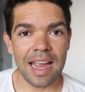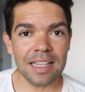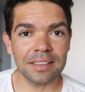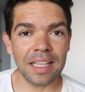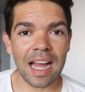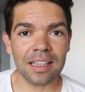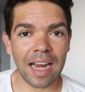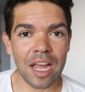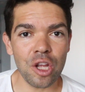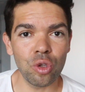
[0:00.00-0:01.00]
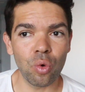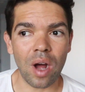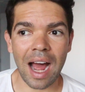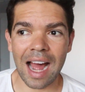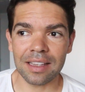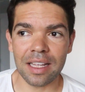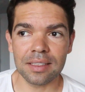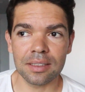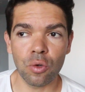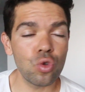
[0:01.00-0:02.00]
Eles têm atraído a
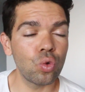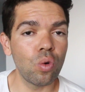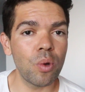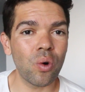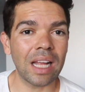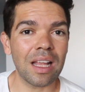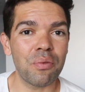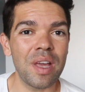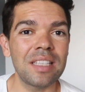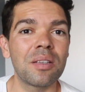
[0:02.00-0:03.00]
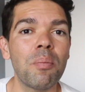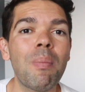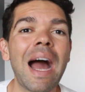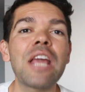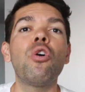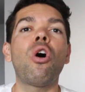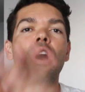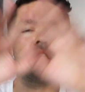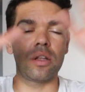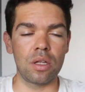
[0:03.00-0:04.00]
atenção de um número cada vez
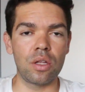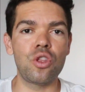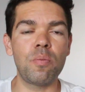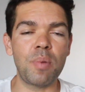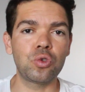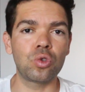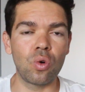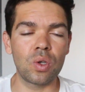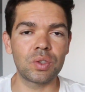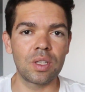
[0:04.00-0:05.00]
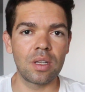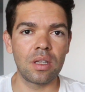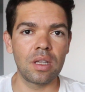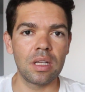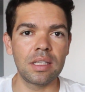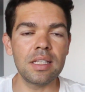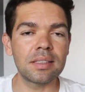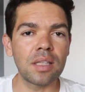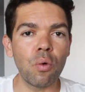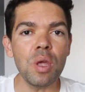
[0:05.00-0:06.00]
maior de pessoas que
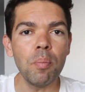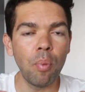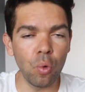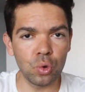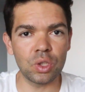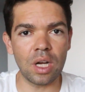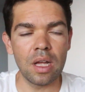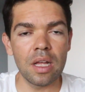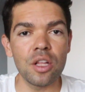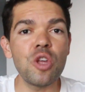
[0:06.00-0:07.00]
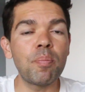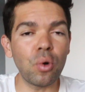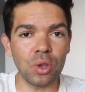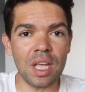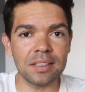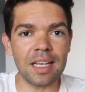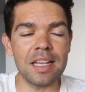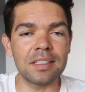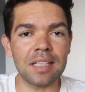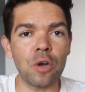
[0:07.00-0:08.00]
estão em busca de
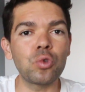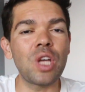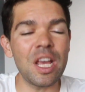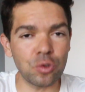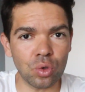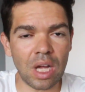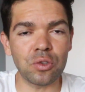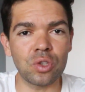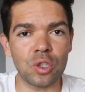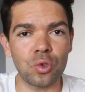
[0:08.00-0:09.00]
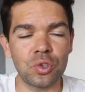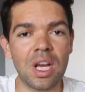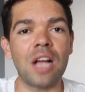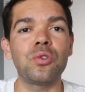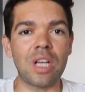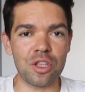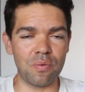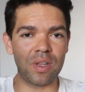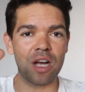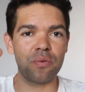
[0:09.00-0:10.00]
potencializar os resultados associados à
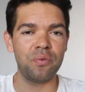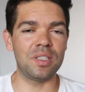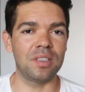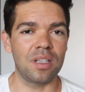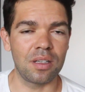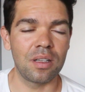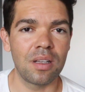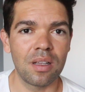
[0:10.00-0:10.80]
atividade física.